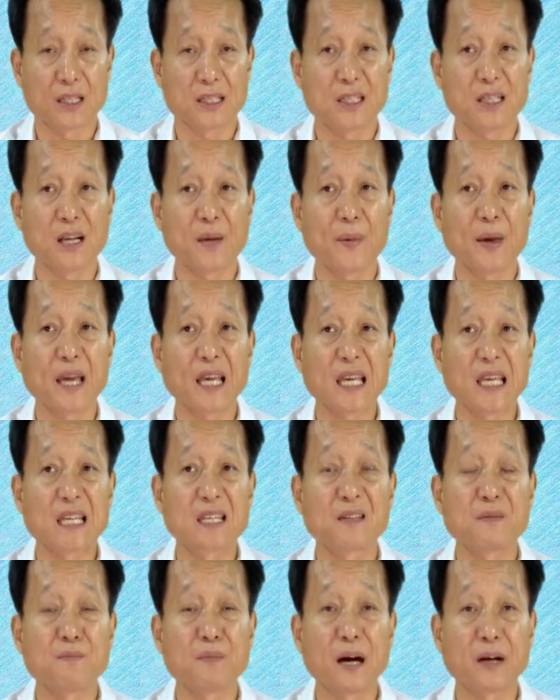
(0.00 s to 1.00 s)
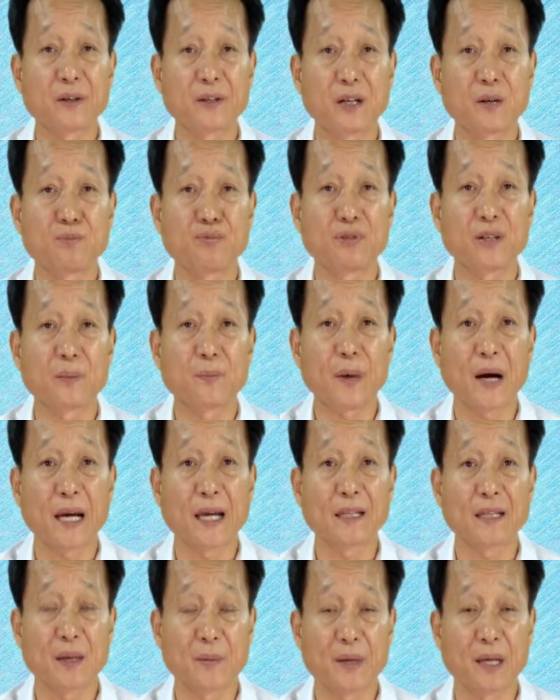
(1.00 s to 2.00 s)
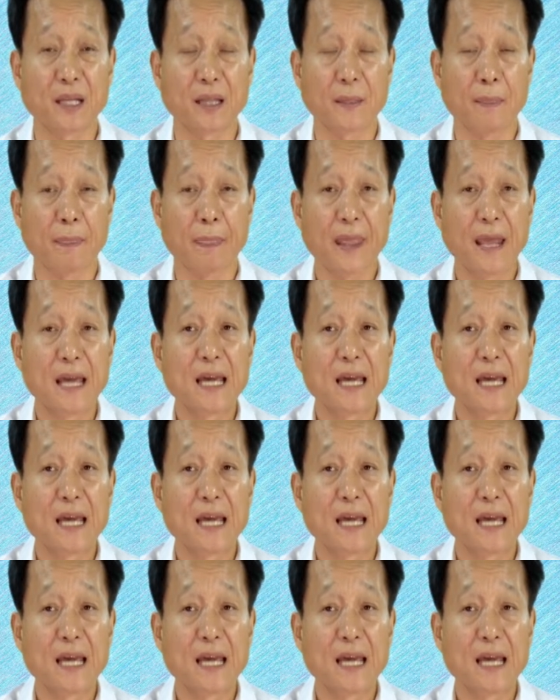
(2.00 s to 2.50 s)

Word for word: 720만 원을 불입하게 되면